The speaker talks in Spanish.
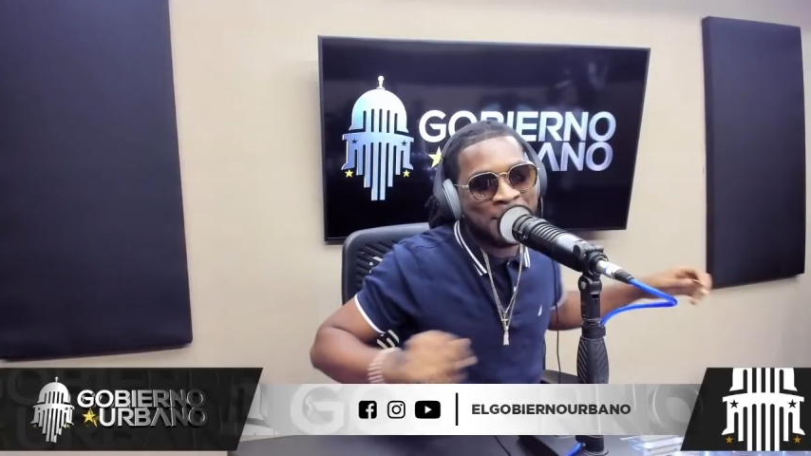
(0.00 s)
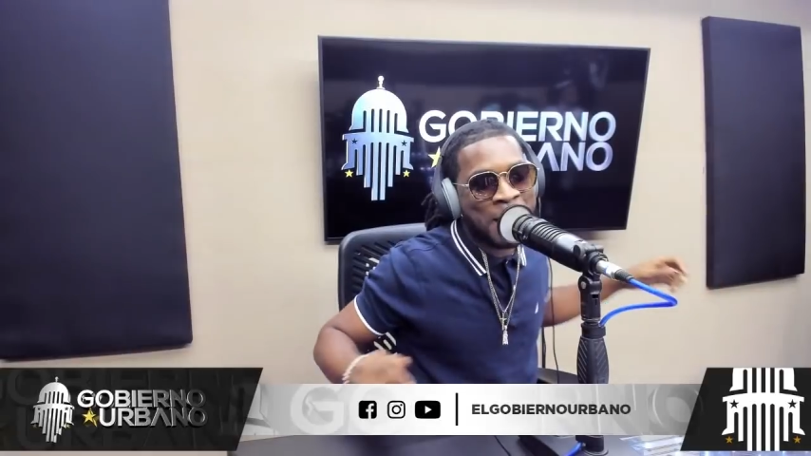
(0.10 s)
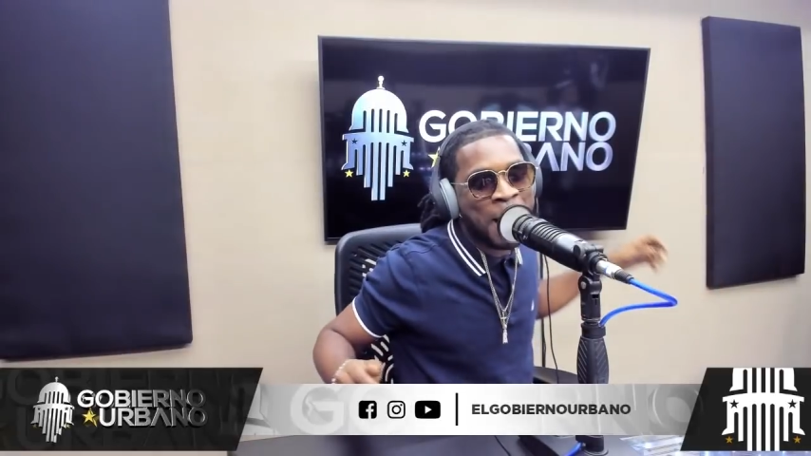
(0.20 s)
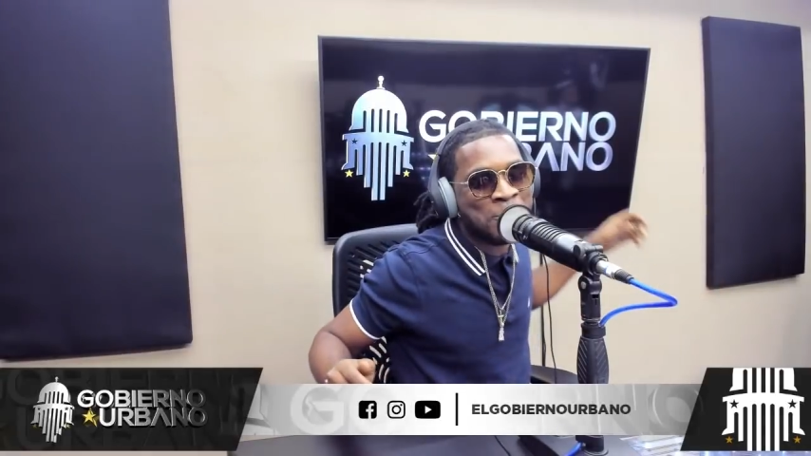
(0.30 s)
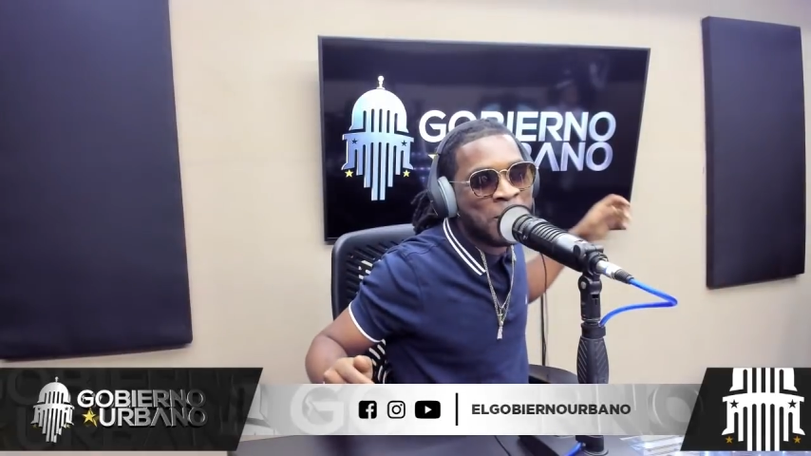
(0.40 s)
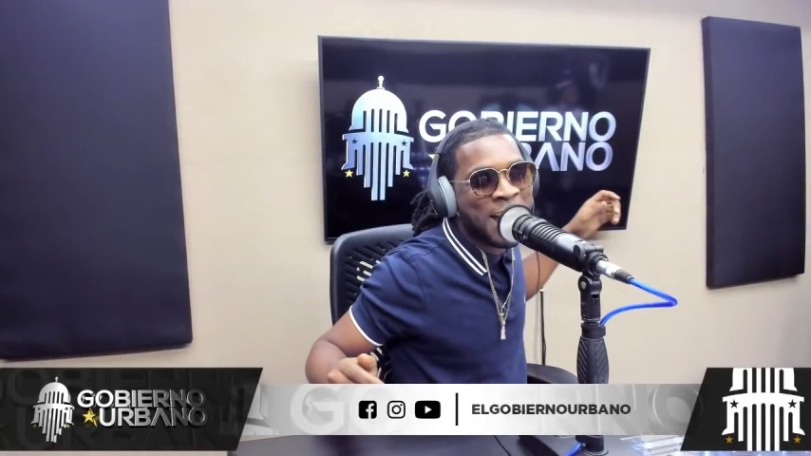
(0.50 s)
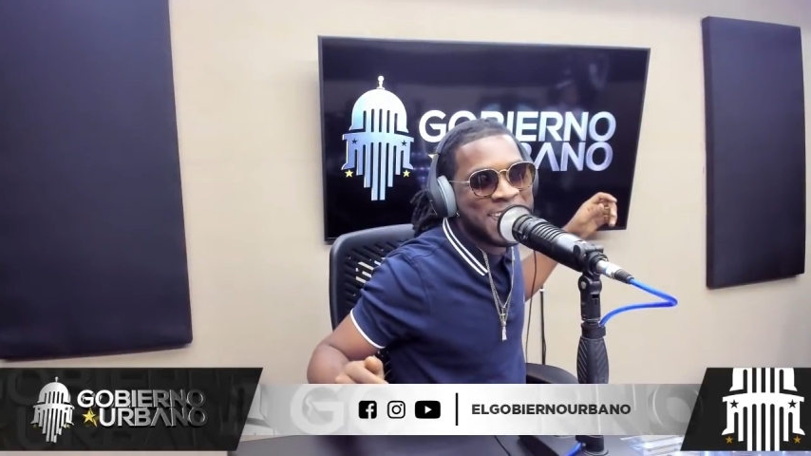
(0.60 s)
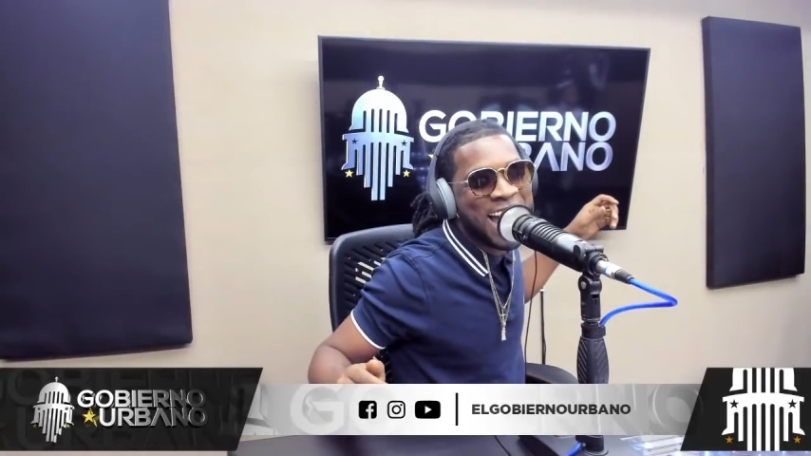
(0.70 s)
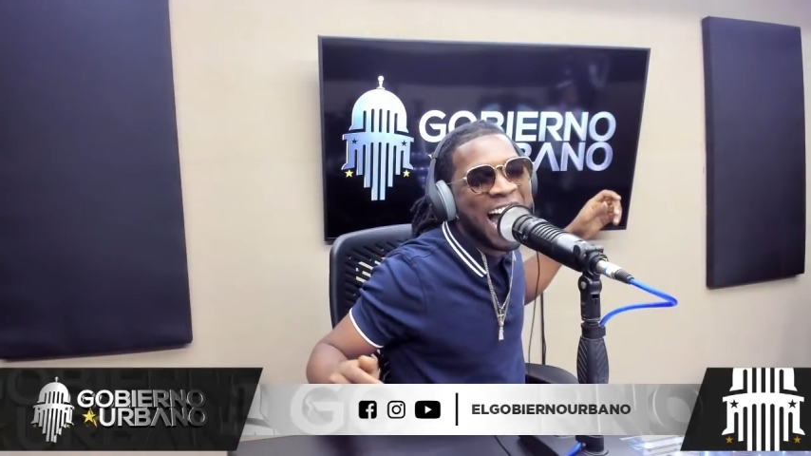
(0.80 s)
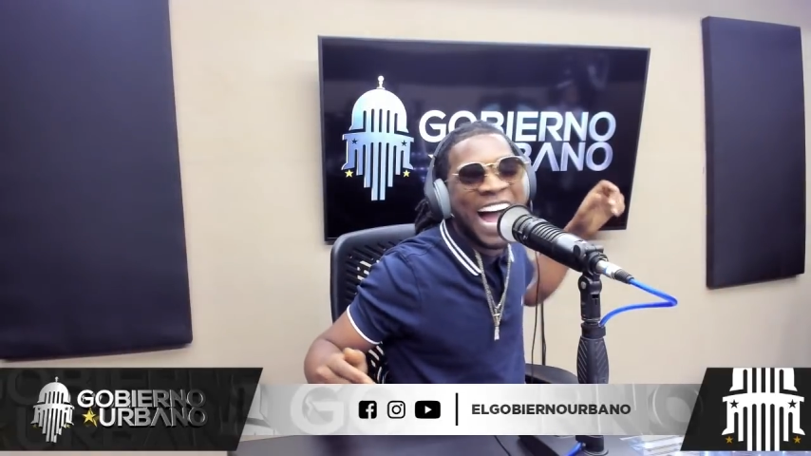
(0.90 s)
Vamos
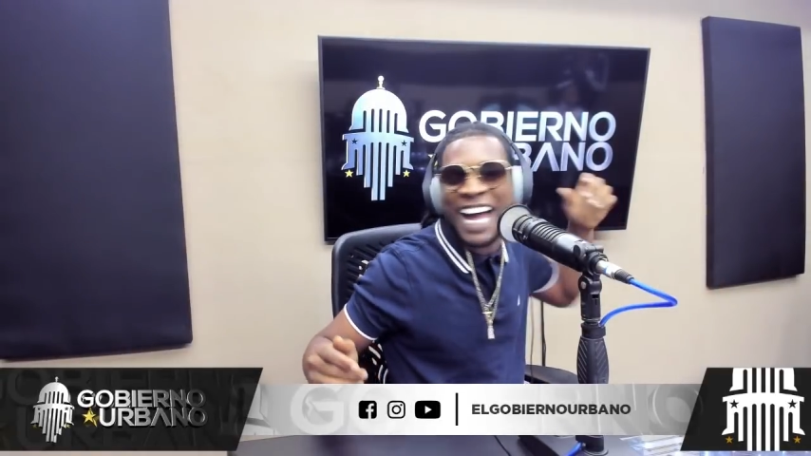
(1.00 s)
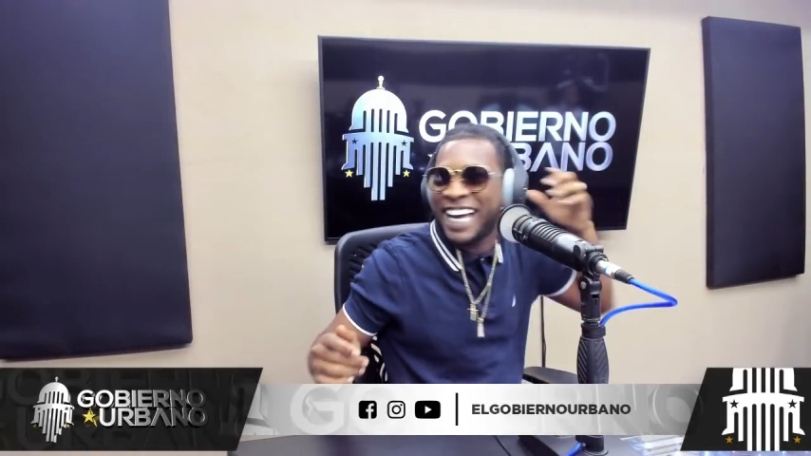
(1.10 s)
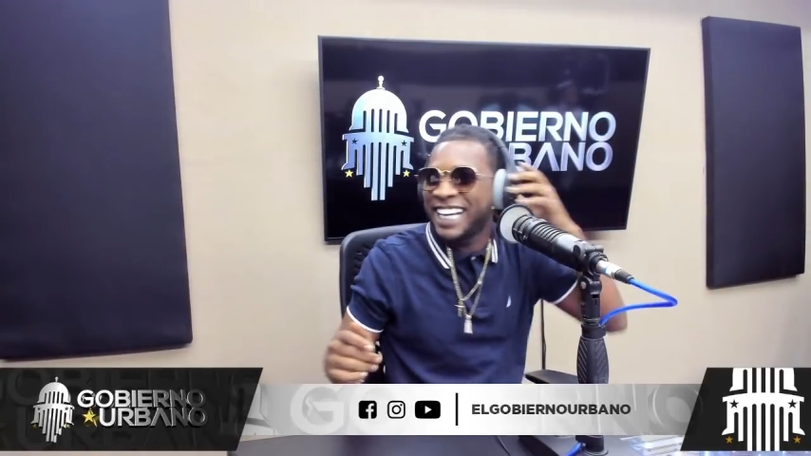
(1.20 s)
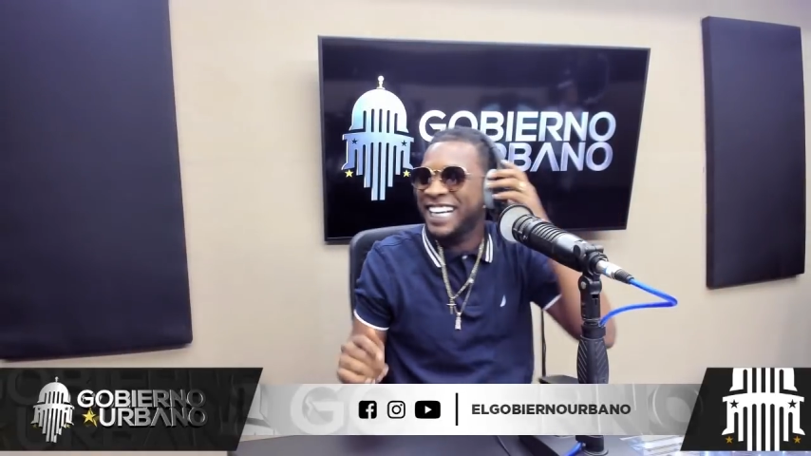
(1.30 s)
allá, ¿Qué